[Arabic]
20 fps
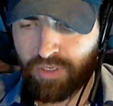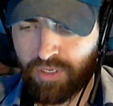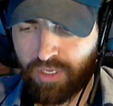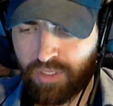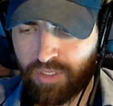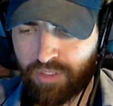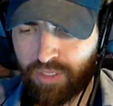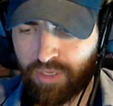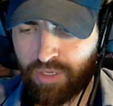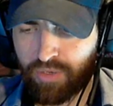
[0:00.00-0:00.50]

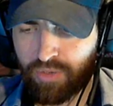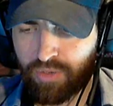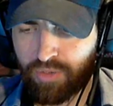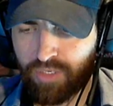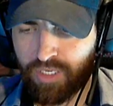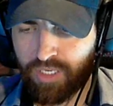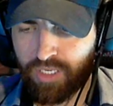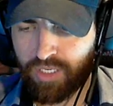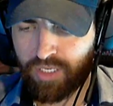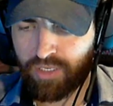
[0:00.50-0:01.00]
حطها هون
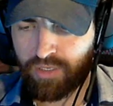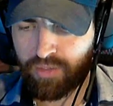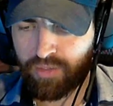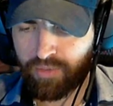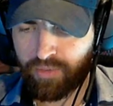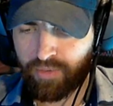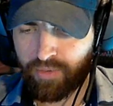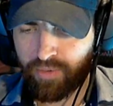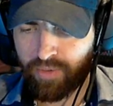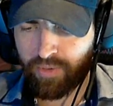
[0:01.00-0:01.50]
هاي
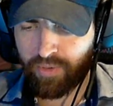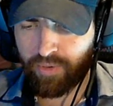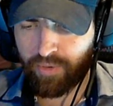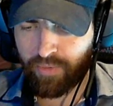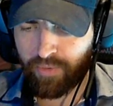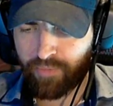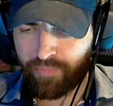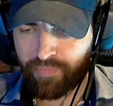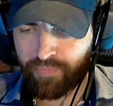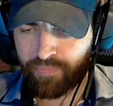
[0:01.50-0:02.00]

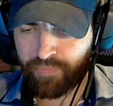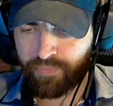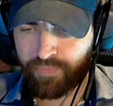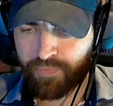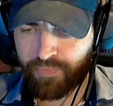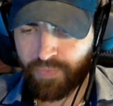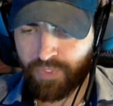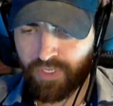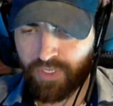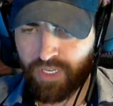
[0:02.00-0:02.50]

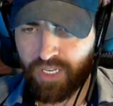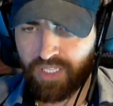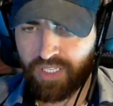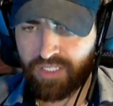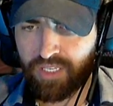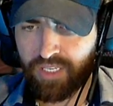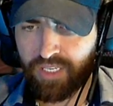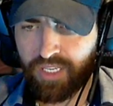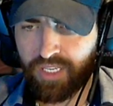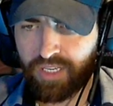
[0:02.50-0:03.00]
اخدت
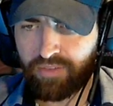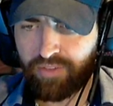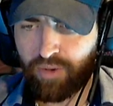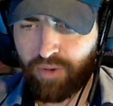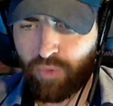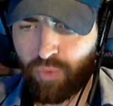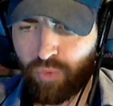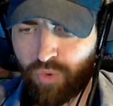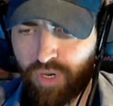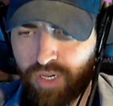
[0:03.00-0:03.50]
الكيل
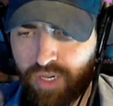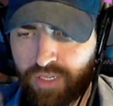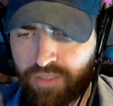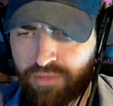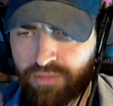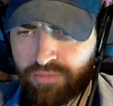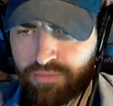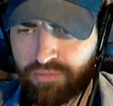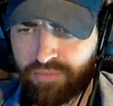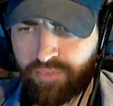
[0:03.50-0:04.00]
فورا
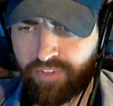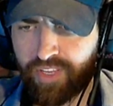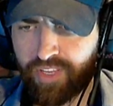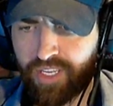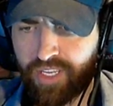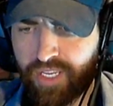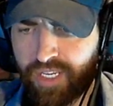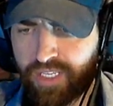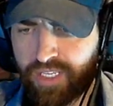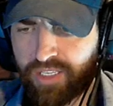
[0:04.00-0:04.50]

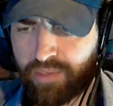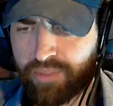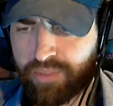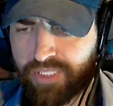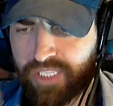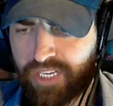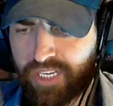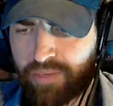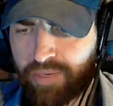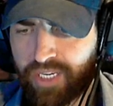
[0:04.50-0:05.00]
في اخدها بس
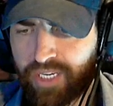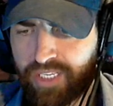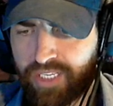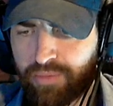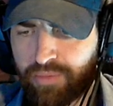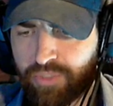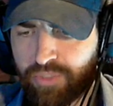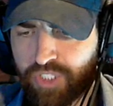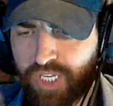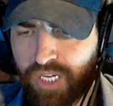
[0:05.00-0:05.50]
يعني عملنا
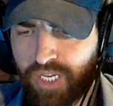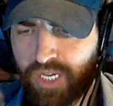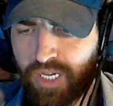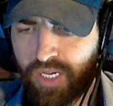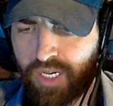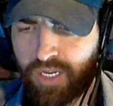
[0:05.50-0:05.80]
دمج عالي